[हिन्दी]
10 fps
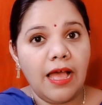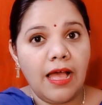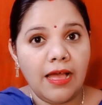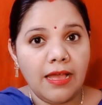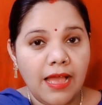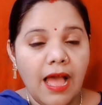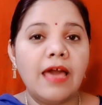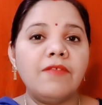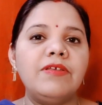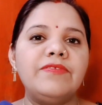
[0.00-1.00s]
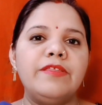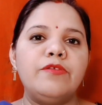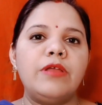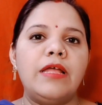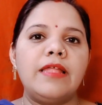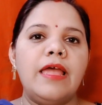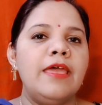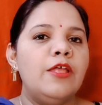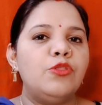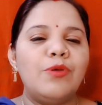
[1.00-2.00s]
अहंकार विकसित हो जाता है
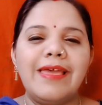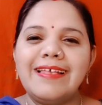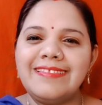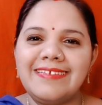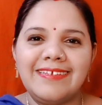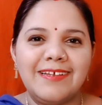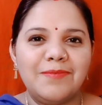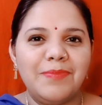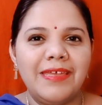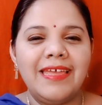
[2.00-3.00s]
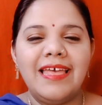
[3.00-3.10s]
तो ऐसे जगह पे